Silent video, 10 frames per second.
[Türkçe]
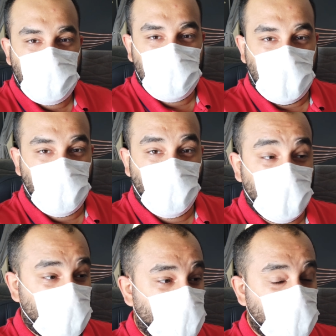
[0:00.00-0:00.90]
Yani bu
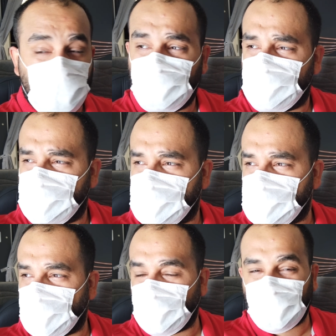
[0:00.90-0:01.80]
videonun
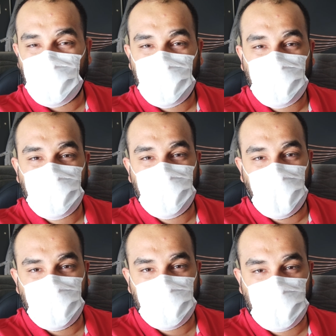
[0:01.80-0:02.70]
sonuna
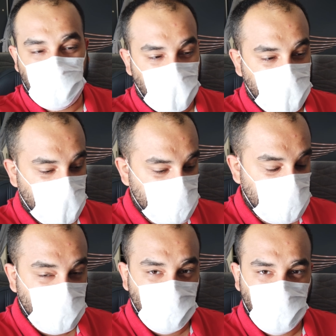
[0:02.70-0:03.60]
geldik gibi
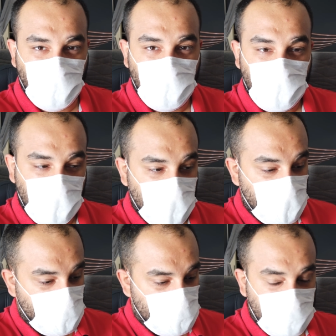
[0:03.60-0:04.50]
arkadaşlar. Çünkü
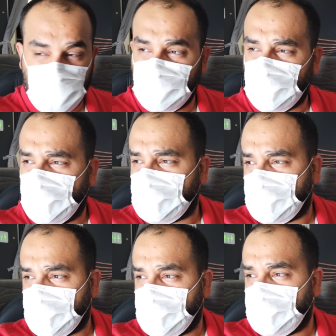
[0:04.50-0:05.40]
e,
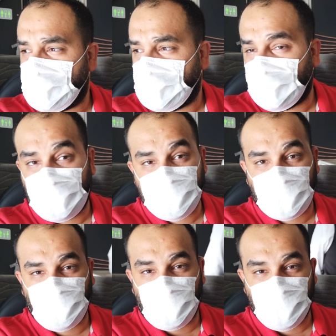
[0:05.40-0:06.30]
Ankara'ya
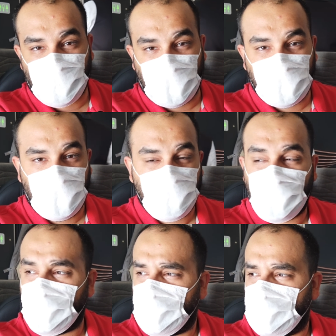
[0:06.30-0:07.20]
alçalıyoruz şu anda.
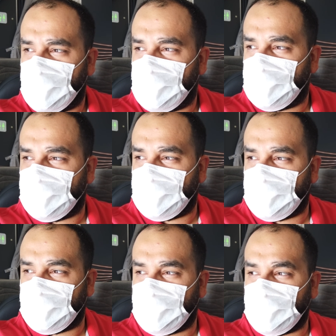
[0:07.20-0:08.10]
E,
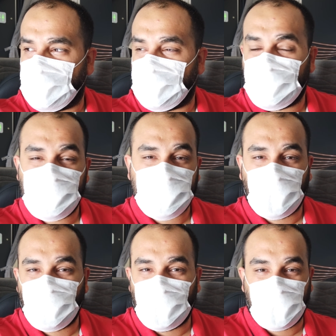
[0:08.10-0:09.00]

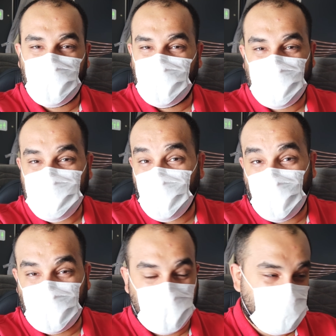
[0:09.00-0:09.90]
İstanbul-Ankara arası bu
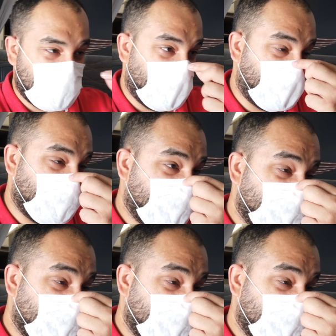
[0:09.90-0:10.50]
kadar işte yani.